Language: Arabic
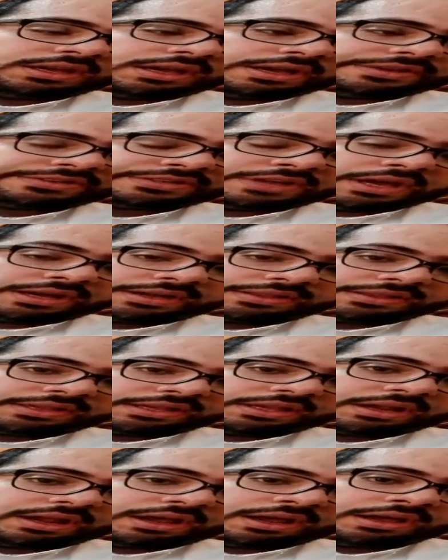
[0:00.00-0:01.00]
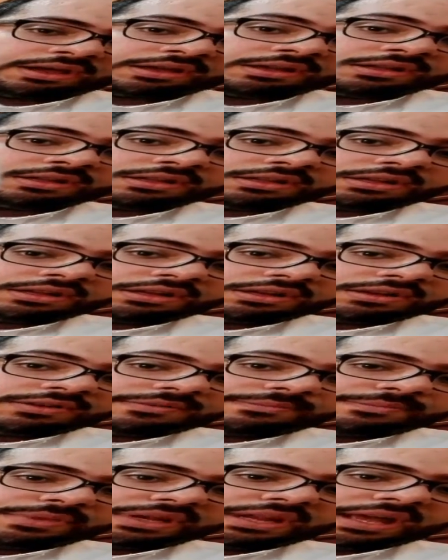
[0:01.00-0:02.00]
أشياء كثيرة
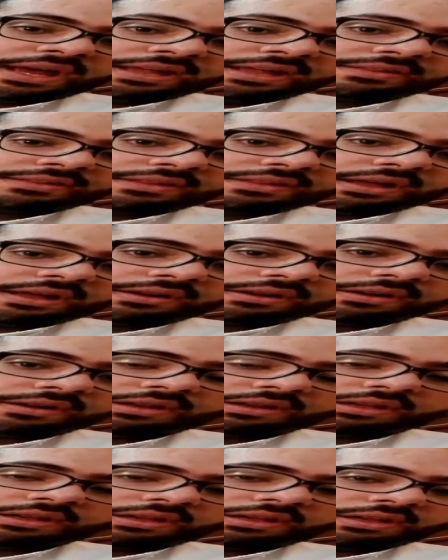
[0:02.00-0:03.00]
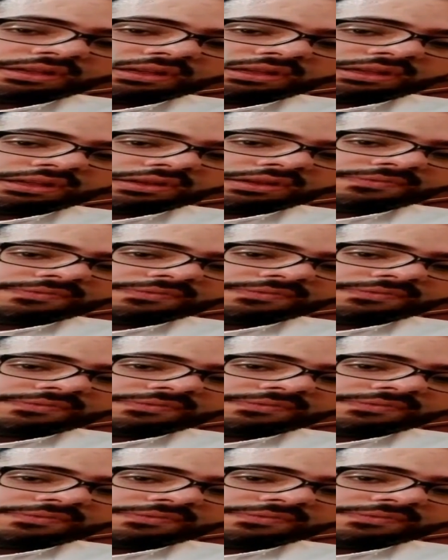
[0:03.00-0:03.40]
من أندر آه،